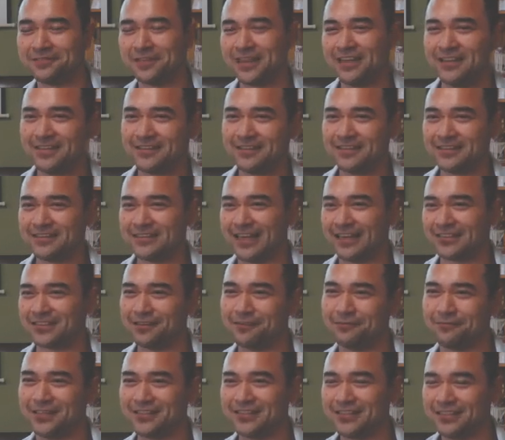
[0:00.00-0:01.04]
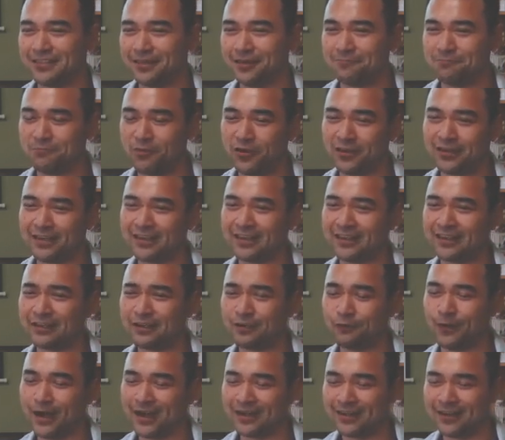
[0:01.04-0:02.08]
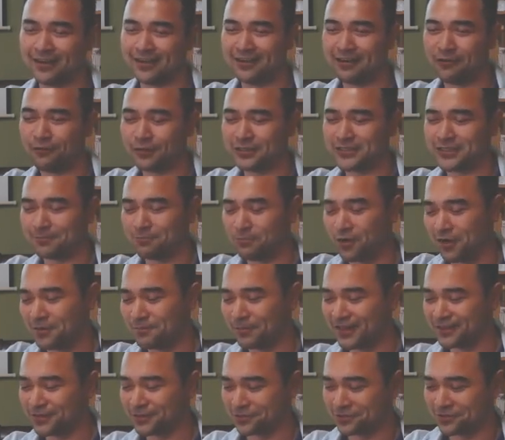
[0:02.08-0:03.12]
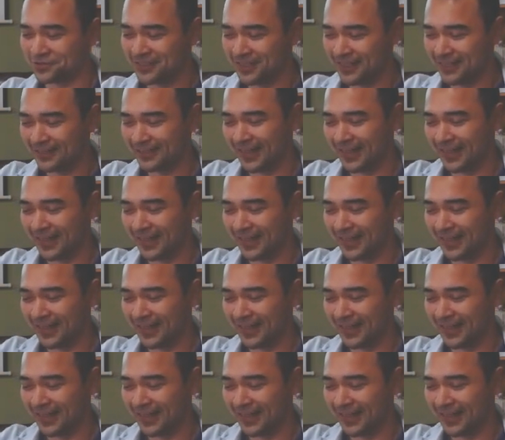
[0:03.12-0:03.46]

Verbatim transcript: 因为假设我们是由某一个网课或是某一本书，